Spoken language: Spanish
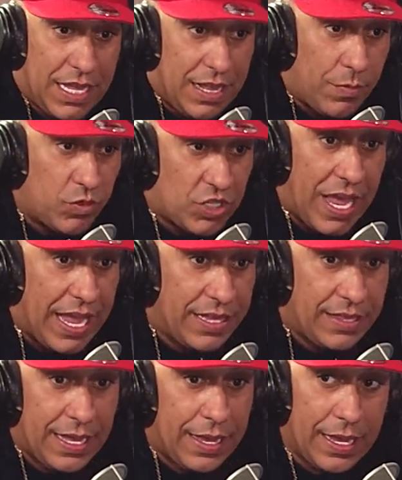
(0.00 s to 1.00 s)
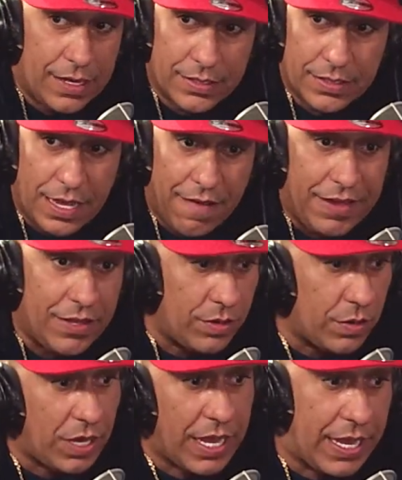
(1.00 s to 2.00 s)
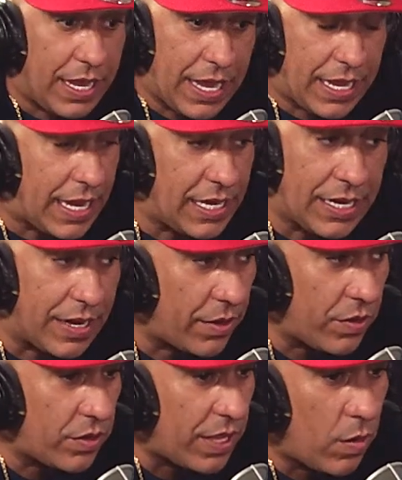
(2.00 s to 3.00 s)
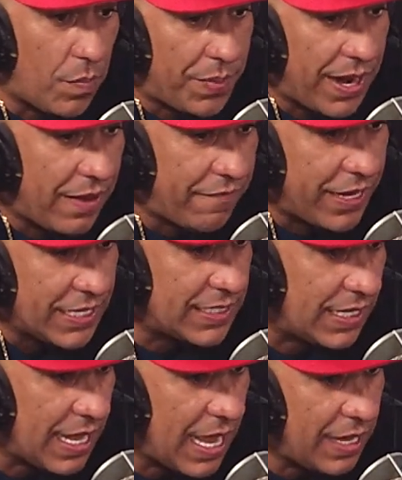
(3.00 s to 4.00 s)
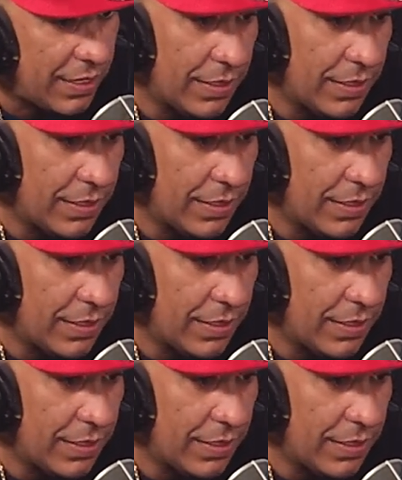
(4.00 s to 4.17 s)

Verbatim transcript: Mucha gente se ha visto que, que, que el dinero no te compra la felicidad